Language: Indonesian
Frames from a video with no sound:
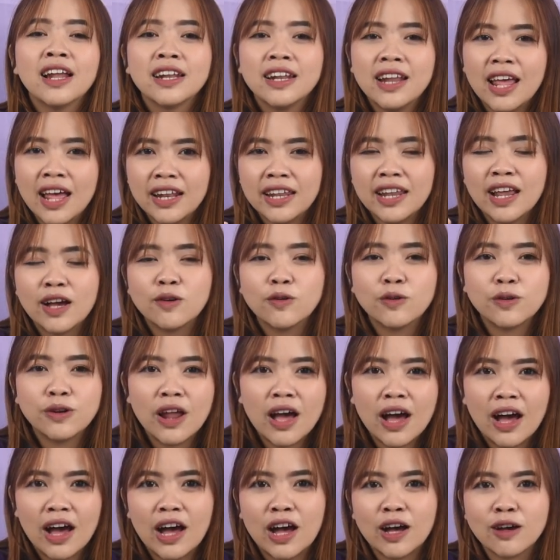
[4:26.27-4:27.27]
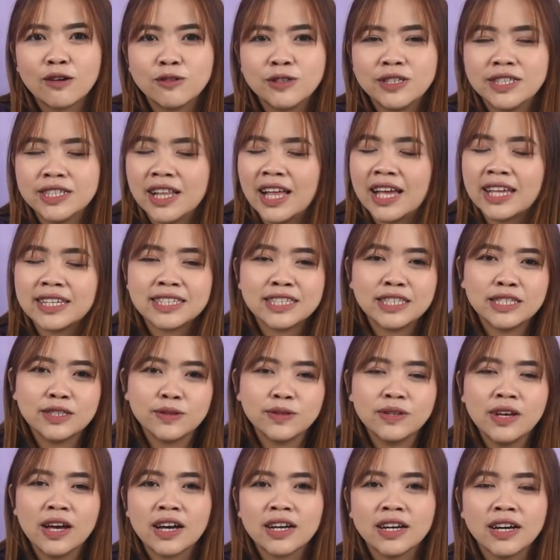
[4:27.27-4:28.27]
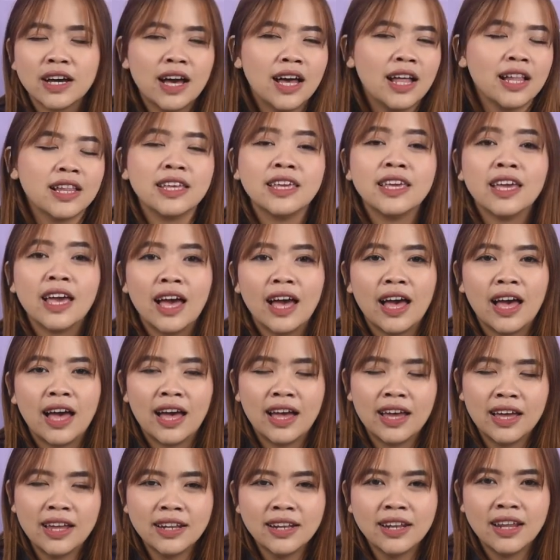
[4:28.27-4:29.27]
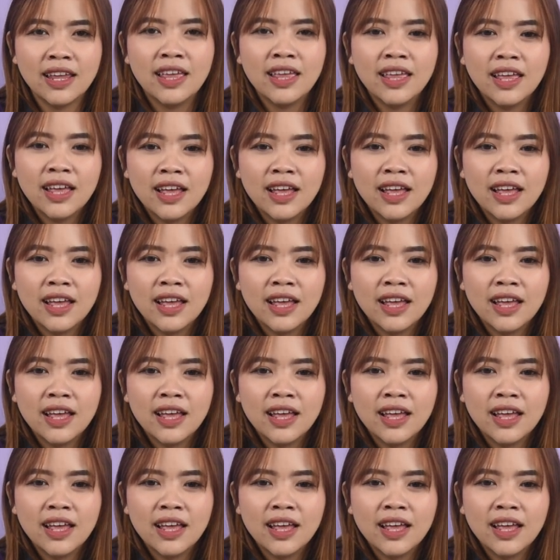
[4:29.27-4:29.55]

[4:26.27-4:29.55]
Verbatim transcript: dan yang udah aku jelasin juga ke kalian,